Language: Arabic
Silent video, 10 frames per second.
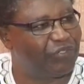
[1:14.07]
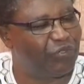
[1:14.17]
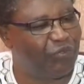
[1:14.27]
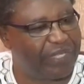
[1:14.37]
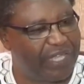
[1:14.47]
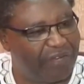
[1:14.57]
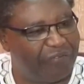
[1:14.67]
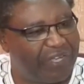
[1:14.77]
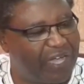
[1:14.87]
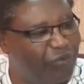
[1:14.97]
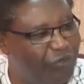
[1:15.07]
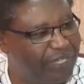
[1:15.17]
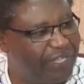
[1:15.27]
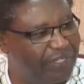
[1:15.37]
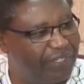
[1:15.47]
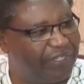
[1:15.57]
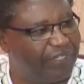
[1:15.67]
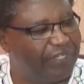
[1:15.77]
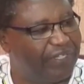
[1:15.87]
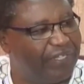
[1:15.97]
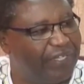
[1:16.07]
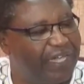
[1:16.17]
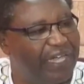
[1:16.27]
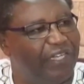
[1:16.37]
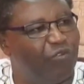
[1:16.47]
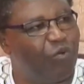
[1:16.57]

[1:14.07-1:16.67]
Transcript: شنو كي الفي قانون كي اللي